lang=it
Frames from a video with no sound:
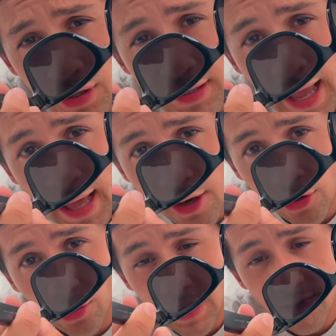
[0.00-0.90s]

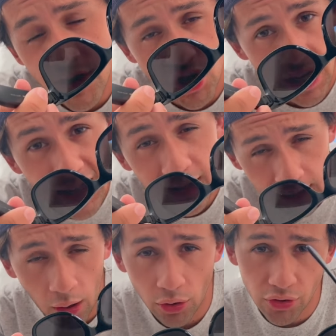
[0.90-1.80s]
interno che invece
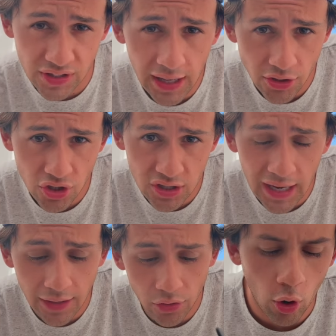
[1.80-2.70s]
indica quando stai
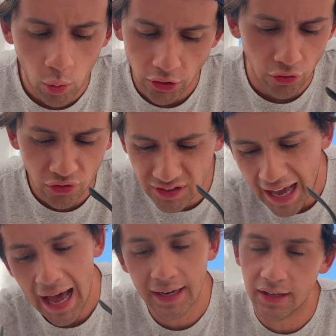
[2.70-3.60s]
registrando o quando sono
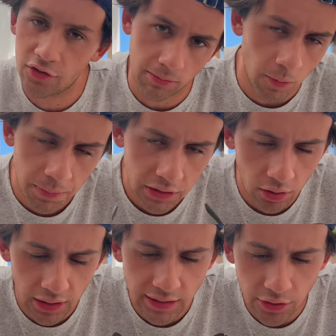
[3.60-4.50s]
scarichi, insomma un
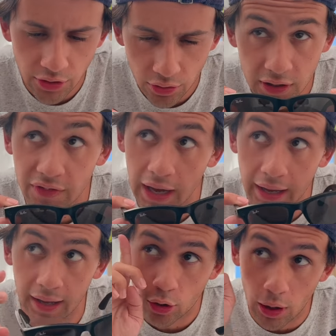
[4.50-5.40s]
piccolo leddino di notifica
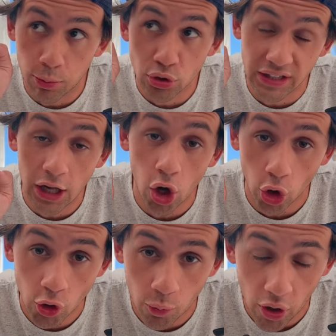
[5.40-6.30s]
che con la punta
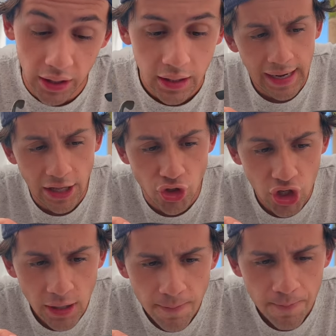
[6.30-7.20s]
dell'occhio puoi
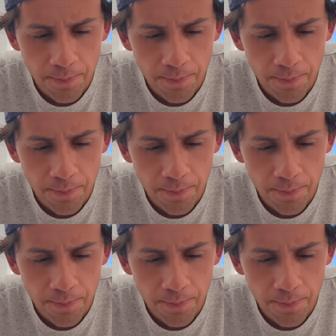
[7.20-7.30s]
leggere,